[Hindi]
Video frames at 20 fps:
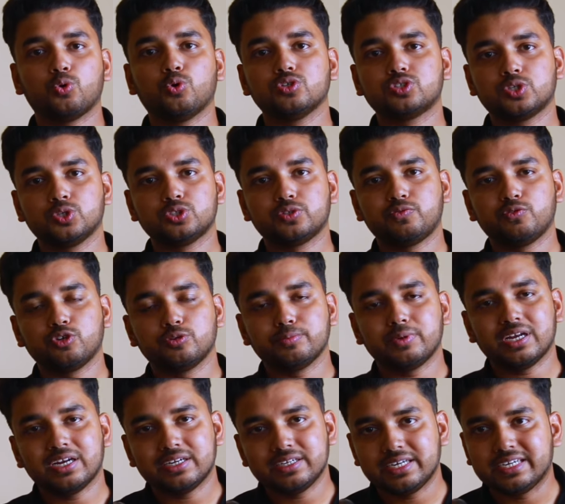कुछ कुछ फ़ोन
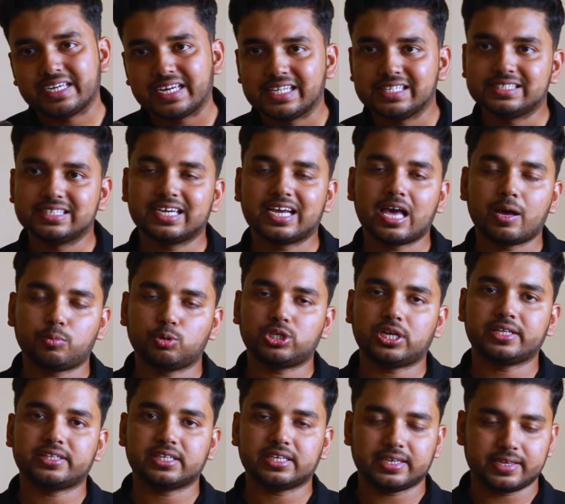में डिटेल्स ही गायब हो
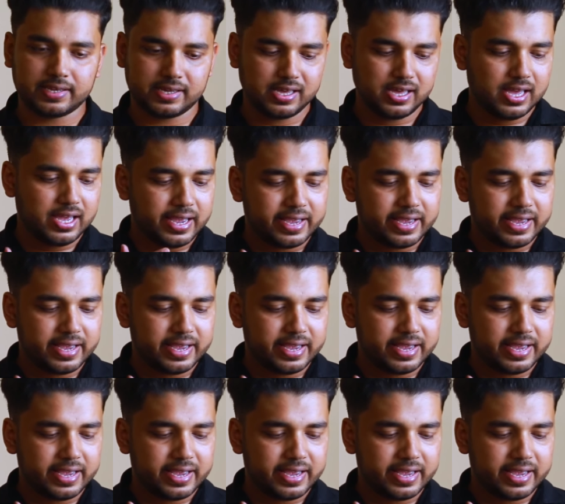जाते हैं